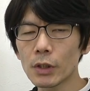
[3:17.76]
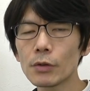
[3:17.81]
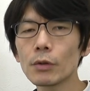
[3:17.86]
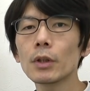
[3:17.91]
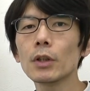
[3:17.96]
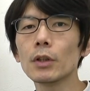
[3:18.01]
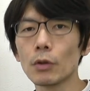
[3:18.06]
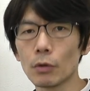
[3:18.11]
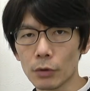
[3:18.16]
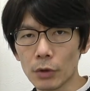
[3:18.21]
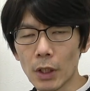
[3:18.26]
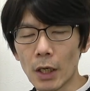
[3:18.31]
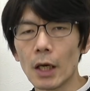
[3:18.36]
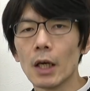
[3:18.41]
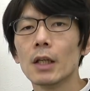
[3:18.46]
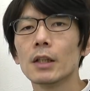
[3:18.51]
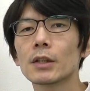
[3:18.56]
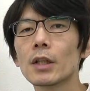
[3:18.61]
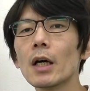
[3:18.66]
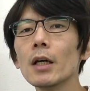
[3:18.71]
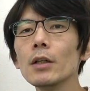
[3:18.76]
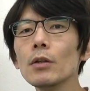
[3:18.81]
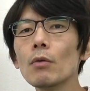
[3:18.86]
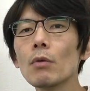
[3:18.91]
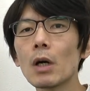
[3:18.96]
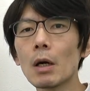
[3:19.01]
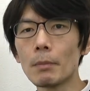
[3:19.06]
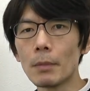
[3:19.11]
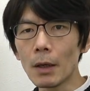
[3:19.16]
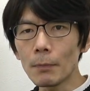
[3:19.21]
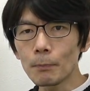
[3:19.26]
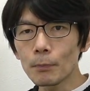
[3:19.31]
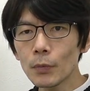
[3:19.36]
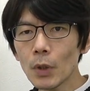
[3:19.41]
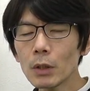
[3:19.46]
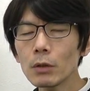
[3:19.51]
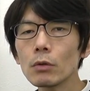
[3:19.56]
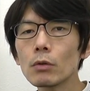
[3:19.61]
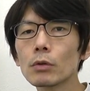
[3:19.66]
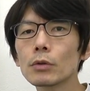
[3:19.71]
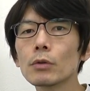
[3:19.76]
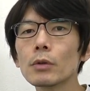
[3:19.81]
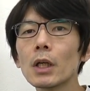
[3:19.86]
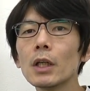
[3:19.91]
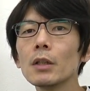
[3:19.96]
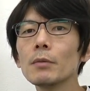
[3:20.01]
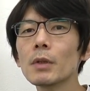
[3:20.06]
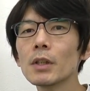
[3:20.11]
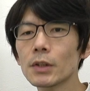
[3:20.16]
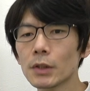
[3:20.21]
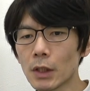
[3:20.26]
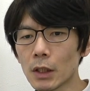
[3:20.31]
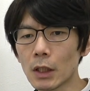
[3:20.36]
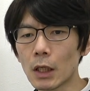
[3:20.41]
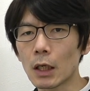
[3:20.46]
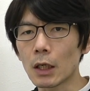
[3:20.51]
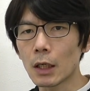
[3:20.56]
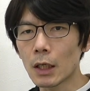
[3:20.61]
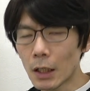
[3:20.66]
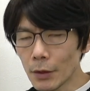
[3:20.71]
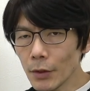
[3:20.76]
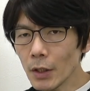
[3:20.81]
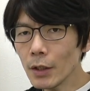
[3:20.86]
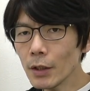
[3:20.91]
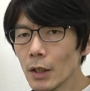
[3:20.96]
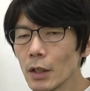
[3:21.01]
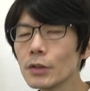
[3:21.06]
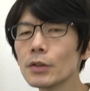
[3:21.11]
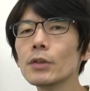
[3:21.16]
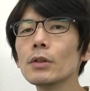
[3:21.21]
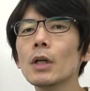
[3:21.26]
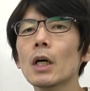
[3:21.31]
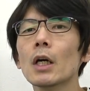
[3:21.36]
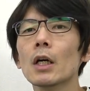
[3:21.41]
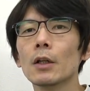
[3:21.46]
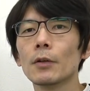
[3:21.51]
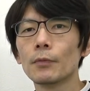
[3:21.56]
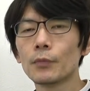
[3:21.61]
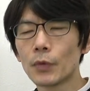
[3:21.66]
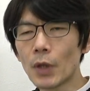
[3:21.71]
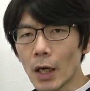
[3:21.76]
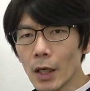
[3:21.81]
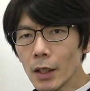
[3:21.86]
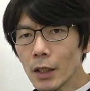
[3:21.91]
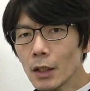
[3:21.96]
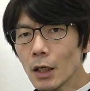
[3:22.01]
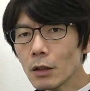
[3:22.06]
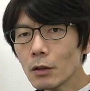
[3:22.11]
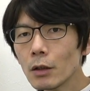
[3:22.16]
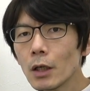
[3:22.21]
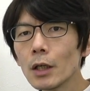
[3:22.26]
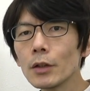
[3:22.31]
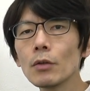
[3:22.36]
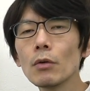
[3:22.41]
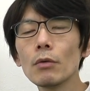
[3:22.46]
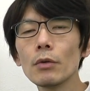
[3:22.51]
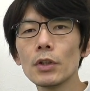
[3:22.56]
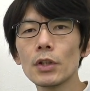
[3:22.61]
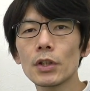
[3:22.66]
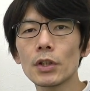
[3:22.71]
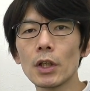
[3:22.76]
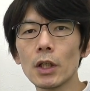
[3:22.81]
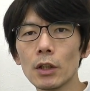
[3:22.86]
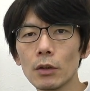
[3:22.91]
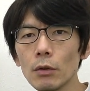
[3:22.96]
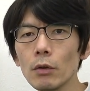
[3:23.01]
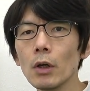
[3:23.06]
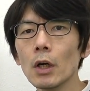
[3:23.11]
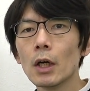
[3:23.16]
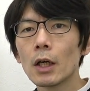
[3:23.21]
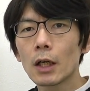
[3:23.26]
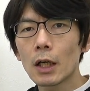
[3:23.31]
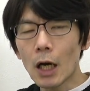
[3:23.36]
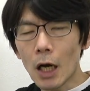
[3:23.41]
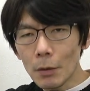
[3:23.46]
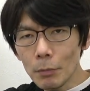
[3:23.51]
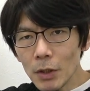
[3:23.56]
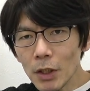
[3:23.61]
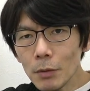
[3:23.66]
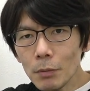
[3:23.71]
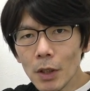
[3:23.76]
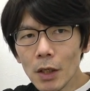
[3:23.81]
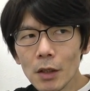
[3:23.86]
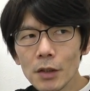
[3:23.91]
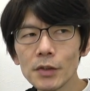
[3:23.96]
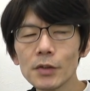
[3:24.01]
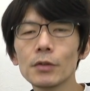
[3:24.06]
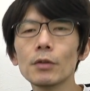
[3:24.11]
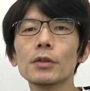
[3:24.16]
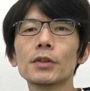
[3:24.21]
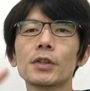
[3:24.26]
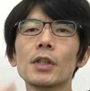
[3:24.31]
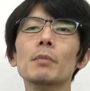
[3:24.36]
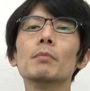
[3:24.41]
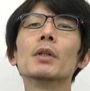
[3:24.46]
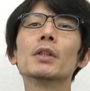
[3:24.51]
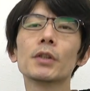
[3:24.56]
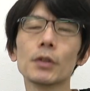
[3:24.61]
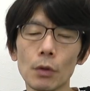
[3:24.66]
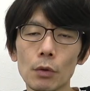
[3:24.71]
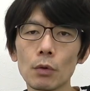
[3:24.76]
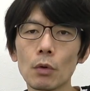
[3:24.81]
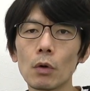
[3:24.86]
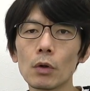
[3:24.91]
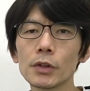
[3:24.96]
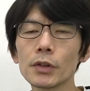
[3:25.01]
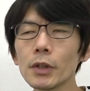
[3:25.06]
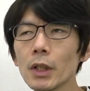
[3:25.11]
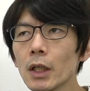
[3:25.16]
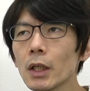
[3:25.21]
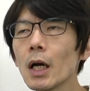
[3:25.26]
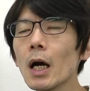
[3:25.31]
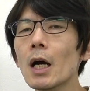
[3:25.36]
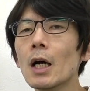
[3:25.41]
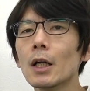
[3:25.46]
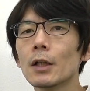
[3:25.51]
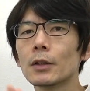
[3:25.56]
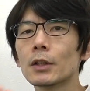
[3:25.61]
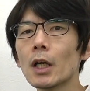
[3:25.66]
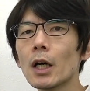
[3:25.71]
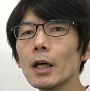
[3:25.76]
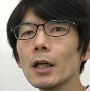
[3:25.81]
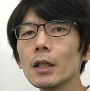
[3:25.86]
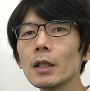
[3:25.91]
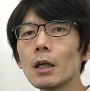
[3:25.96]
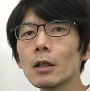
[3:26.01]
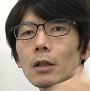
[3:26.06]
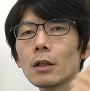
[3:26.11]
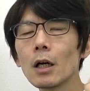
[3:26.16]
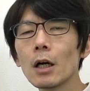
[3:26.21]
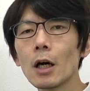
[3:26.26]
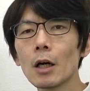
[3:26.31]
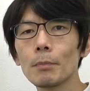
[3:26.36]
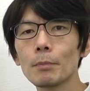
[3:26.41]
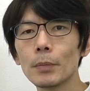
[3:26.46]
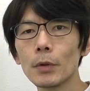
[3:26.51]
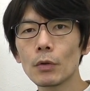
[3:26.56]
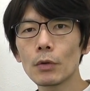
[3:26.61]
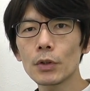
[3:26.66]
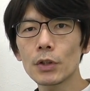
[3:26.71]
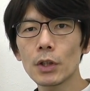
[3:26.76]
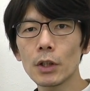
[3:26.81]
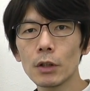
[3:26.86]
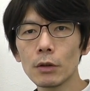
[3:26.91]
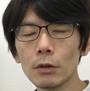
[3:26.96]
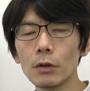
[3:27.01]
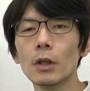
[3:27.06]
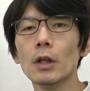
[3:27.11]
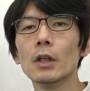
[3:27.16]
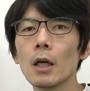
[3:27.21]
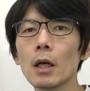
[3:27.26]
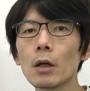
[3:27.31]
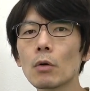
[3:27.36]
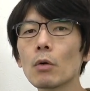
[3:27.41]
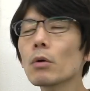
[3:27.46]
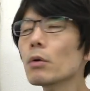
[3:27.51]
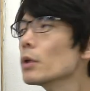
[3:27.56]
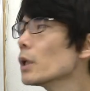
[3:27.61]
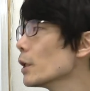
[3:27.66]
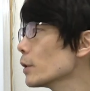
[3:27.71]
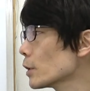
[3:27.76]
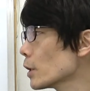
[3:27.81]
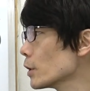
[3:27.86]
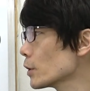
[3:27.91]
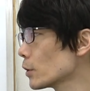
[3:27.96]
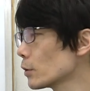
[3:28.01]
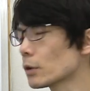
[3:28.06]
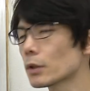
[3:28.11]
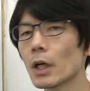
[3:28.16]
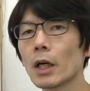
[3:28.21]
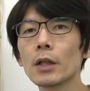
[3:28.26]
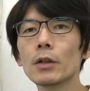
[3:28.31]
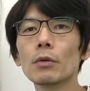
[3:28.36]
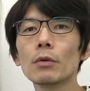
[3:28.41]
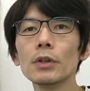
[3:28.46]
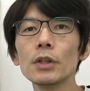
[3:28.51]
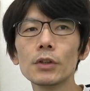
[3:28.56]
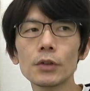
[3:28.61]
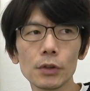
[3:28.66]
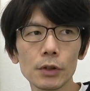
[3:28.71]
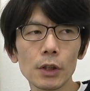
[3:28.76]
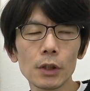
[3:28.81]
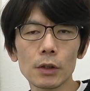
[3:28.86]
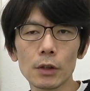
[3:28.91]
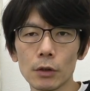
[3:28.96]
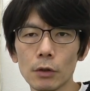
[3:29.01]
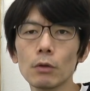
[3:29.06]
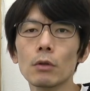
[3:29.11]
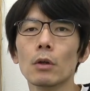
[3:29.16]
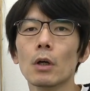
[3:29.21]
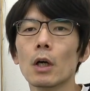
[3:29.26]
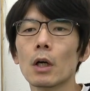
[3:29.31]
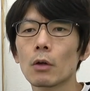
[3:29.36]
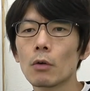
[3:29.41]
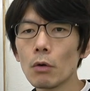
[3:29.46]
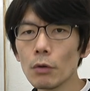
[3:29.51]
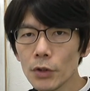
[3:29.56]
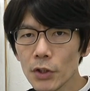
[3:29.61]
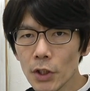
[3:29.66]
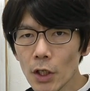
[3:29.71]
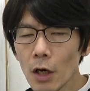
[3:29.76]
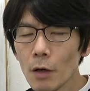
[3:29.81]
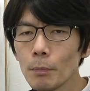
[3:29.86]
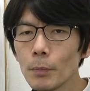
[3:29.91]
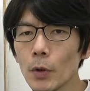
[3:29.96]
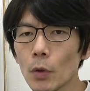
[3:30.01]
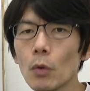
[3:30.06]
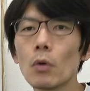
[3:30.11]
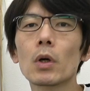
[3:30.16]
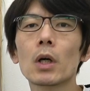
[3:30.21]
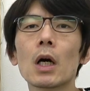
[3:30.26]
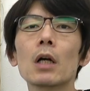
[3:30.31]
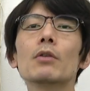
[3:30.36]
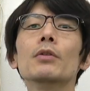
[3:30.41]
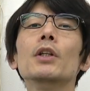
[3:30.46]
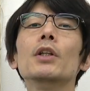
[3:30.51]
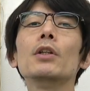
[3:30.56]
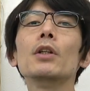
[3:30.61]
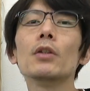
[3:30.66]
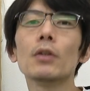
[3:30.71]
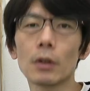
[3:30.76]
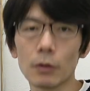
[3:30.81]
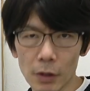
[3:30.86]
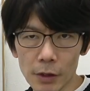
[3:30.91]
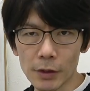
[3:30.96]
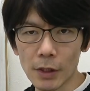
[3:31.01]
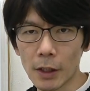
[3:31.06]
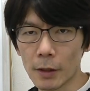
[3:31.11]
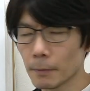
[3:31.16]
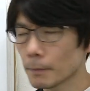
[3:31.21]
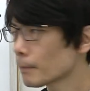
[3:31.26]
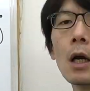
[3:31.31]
れぞれによって対応が全く異なりますから、必ず大学が用意している紙ベースの選抜要項それから大学が発表している、えー、コロナに対する対応についてっていう公式発表を確認に行ってください、